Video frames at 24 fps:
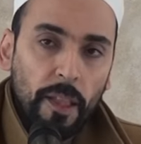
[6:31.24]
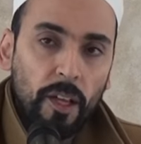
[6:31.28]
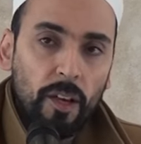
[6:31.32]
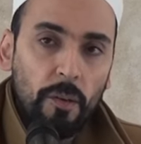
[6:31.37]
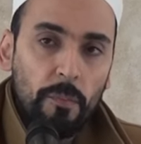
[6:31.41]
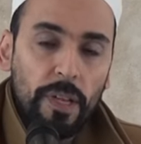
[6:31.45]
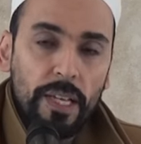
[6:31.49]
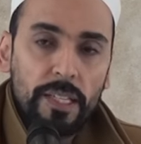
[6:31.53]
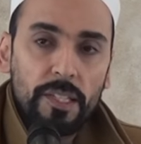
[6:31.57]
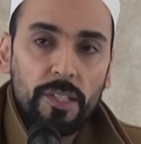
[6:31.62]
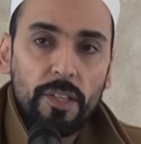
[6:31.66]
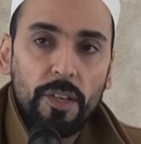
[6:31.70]

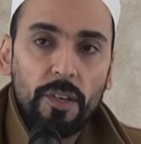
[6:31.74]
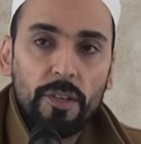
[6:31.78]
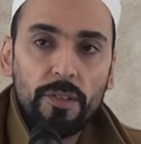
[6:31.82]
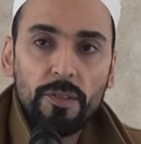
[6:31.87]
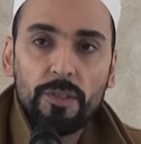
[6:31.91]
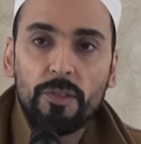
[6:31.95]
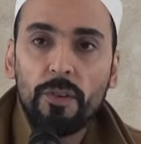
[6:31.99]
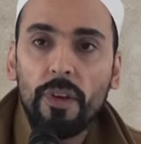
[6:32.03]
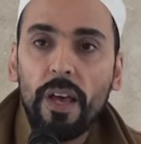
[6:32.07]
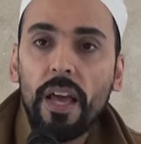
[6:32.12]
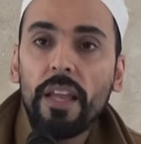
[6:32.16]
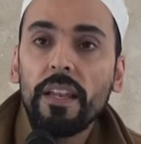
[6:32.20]
Comme la
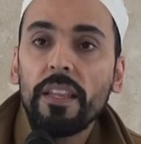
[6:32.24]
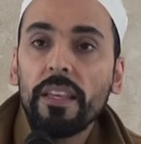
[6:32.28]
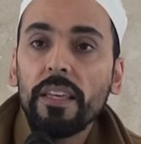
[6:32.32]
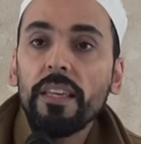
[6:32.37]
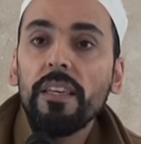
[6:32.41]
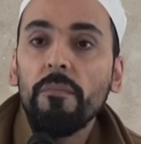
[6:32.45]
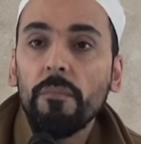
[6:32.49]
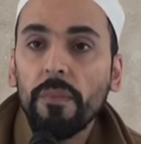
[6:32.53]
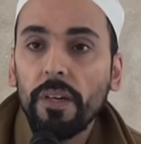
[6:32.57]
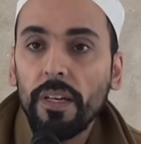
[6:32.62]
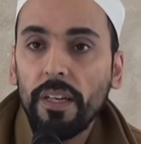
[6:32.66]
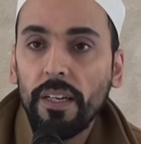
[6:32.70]
science de
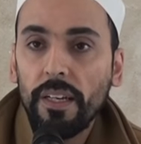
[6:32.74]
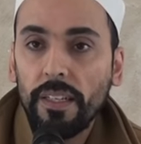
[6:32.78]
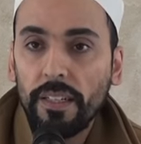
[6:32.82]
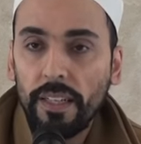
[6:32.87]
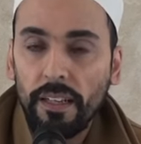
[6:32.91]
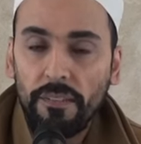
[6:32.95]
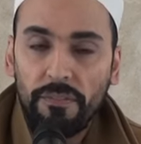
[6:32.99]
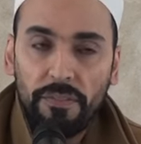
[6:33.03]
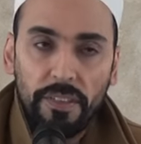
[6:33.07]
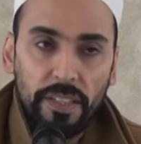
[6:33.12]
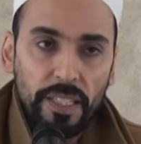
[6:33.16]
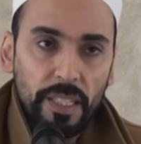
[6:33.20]
l'iman
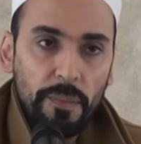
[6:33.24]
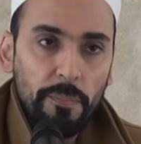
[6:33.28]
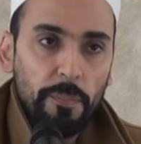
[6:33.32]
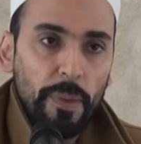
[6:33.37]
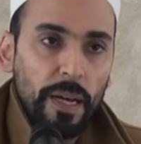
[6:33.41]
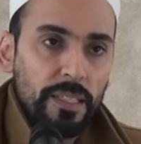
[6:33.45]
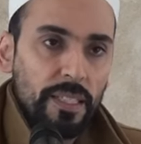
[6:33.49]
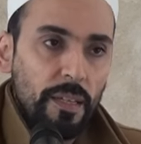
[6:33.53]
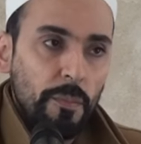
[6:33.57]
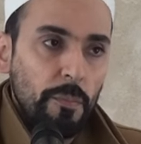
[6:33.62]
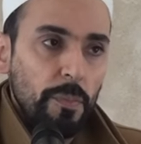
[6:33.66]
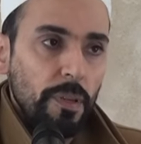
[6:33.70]
a fini
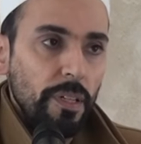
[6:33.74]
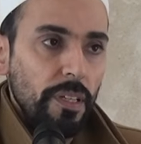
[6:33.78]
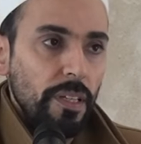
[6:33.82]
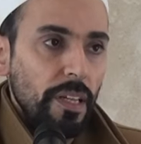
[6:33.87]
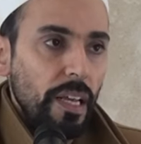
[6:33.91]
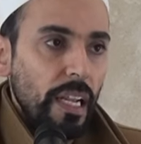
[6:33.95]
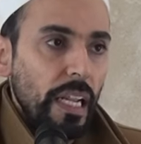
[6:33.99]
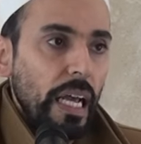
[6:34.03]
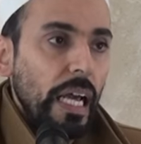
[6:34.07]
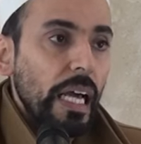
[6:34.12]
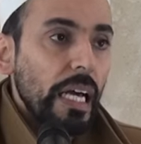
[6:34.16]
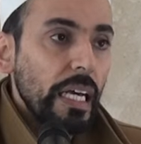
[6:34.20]
par s'appeler
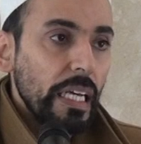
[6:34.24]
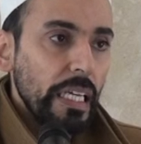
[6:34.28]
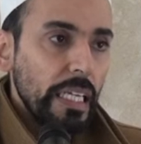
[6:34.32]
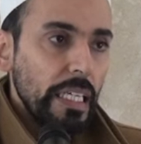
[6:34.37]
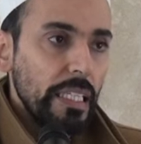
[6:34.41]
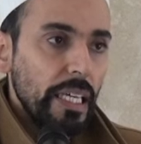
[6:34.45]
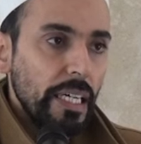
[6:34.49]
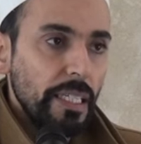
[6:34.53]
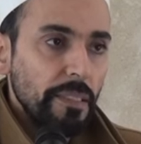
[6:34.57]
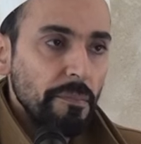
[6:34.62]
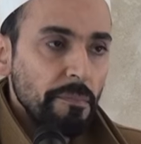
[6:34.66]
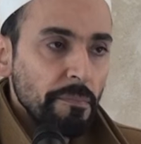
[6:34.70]

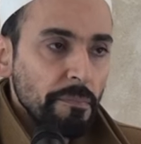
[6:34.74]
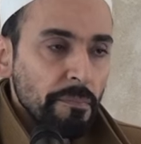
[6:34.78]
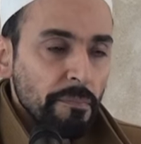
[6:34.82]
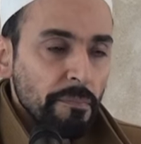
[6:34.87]
al-aqidah.